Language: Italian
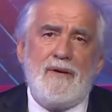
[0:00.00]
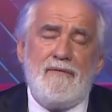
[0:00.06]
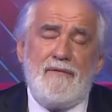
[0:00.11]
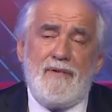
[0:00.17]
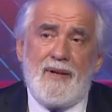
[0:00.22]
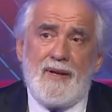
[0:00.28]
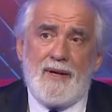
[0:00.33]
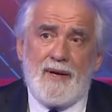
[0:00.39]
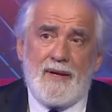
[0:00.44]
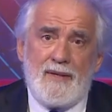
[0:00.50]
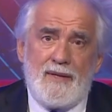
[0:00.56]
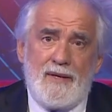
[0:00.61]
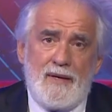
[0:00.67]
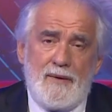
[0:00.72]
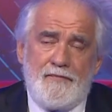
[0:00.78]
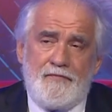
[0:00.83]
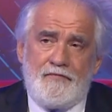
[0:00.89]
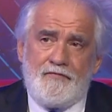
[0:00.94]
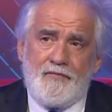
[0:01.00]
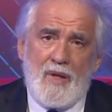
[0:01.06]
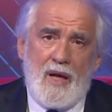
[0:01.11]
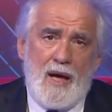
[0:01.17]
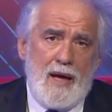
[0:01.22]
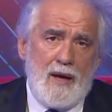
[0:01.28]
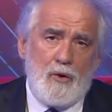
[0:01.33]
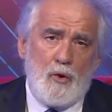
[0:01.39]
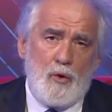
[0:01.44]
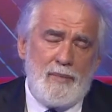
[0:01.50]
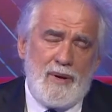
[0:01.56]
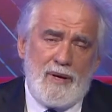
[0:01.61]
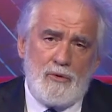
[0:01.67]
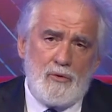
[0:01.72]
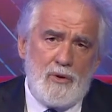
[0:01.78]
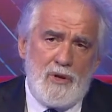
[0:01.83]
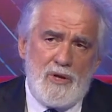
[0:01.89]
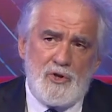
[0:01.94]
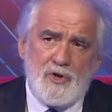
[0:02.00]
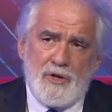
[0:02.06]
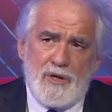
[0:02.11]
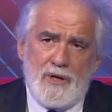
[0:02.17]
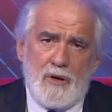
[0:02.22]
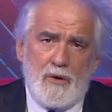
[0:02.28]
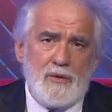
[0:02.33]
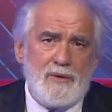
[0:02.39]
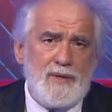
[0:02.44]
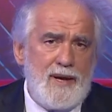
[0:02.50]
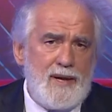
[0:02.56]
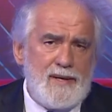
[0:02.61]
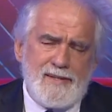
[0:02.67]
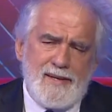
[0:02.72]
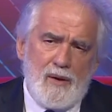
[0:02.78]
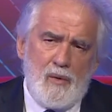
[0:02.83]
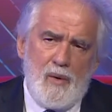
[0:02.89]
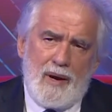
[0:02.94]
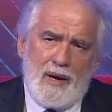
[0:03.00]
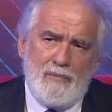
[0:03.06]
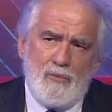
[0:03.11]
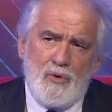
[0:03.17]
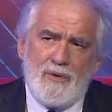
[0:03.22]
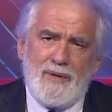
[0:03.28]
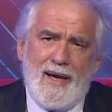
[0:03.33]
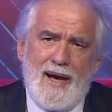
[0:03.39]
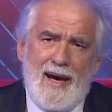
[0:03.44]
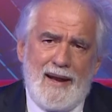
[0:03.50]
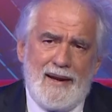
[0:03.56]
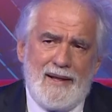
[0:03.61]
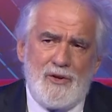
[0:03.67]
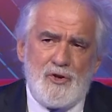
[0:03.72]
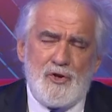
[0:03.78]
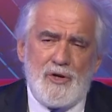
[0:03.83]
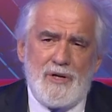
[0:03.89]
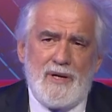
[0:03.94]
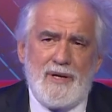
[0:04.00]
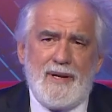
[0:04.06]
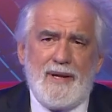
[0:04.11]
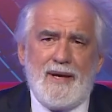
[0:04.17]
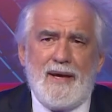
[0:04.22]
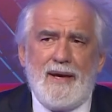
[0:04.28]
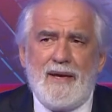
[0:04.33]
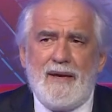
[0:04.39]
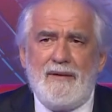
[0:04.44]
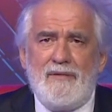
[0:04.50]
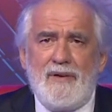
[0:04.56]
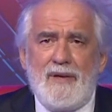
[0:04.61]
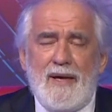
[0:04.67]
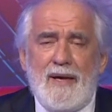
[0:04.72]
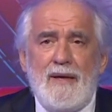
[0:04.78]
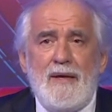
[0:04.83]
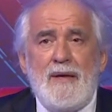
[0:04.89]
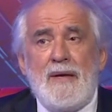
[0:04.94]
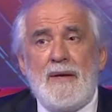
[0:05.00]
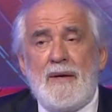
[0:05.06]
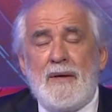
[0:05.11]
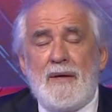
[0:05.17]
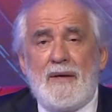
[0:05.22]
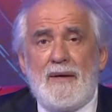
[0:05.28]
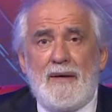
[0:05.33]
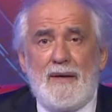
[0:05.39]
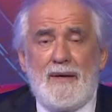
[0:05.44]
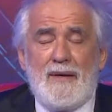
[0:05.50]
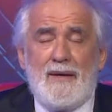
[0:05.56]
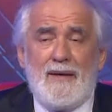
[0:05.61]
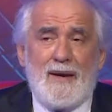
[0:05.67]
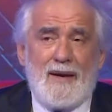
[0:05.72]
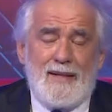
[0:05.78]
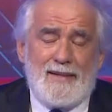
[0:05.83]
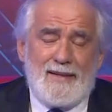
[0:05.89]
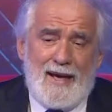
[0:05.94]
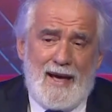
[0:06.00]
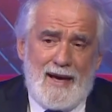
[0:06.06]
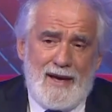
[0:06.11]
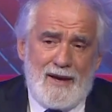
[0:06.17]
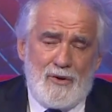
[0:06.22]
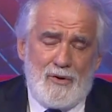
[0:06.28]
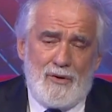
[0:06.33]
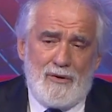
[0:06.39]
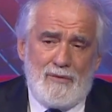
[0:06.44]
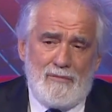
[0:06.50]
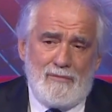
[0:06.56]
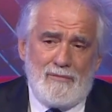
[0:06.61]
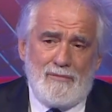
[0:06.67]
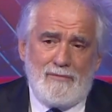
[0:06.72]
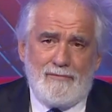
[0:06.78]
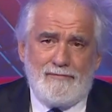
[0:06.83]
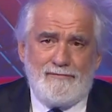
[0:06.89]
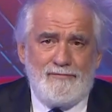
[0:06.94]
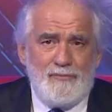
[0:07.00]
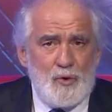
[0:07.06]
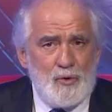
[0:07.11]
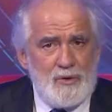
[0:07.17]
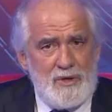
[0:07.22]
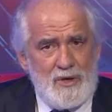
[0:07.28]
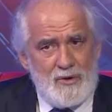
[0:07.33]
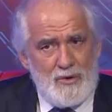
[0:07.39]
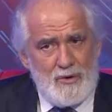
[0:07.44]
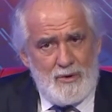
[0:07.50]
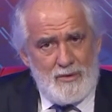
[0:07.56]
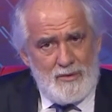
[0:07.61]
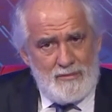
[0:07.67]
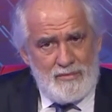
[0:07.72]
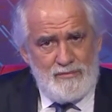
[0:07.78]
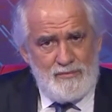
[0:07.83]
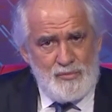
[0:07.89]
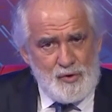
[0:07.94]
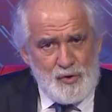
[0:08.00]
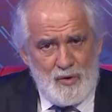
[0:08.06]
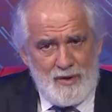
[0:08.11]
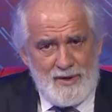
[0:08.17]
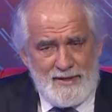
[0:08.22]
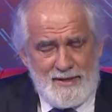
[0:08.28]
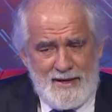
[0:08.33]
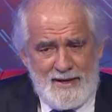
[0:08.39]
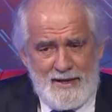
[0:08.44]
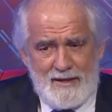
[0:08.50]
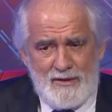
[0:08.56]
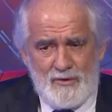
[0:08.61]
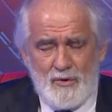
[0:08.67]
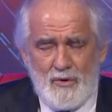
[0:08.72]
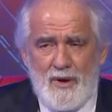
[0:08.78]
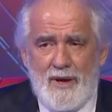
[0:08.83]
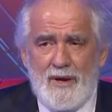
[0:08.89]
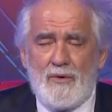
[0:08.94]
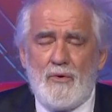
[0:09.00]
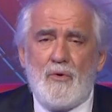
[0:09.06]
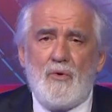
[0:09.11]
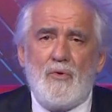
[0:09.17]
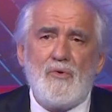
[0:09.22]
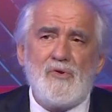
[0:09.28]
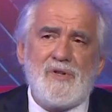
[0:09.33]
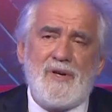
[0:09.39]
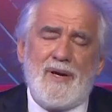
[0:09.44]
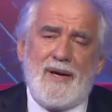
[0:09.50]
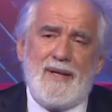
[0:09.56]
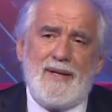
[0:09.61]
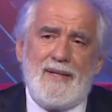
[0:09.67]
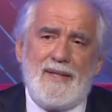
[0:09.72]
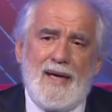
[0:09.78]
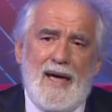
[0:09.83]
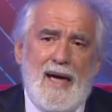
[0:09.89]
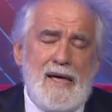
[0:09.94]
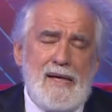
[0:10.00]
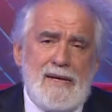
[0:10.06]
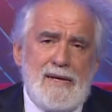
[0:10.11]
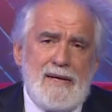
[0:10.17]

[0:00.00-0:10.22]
È venerdì, argomento leggero, terza guerra mondiale, Cina e via. Eh, in realtà, ecco, mm, lo dico sorridendo, ecco, con serenità,